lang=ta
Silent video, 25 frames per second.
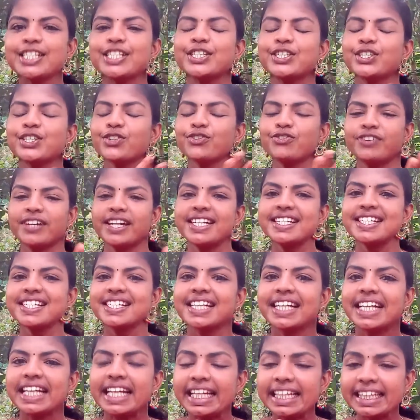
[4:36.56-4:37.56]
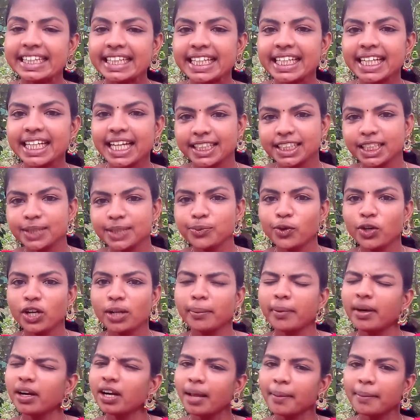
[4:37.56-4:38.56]
ஸோ ஃப்ரெண்ட்ஸ் இந்த கதை
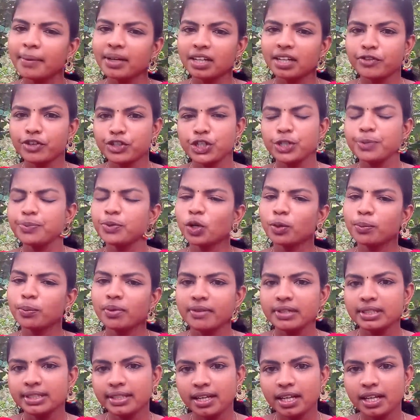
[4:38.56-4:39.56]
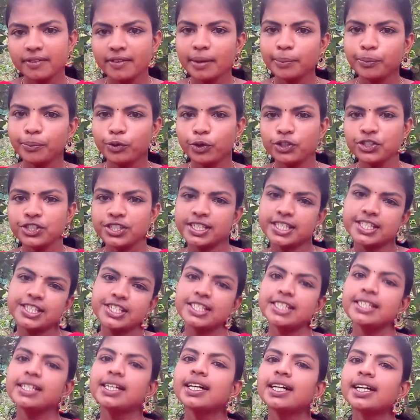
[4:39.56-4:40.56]
மூலமாக நமக்கு விஷயம் ரொம்பவே தெளிவாக
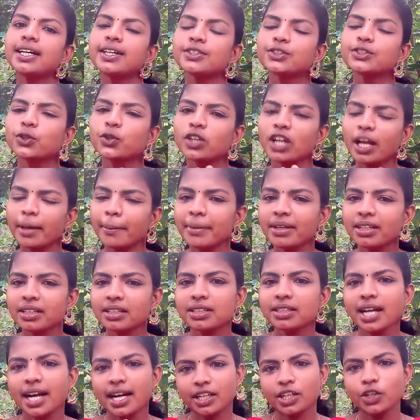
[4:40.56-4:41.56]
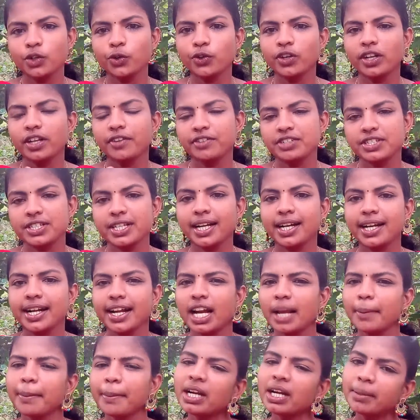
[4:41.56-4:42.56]
புரிஞ்சிடுச்சு ஸோ நமக்கு நடக்கக்கூடிய விஷயங்கள்
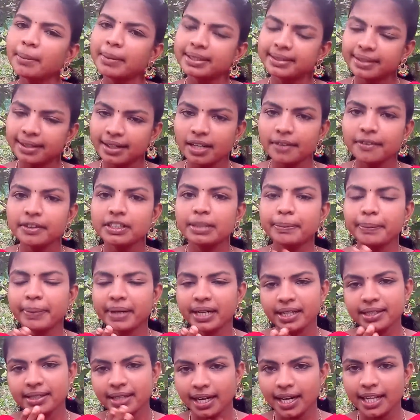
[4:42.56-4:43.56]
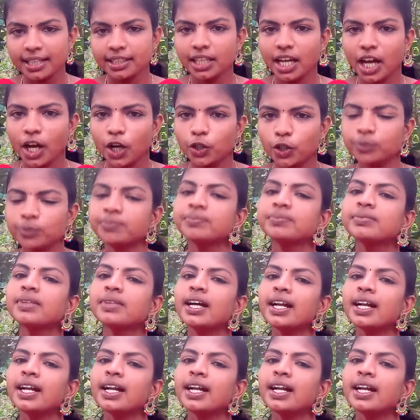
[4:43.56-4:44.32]
எல்லாமே நம்ம தலைவிதிப்படி நடந்தாலும்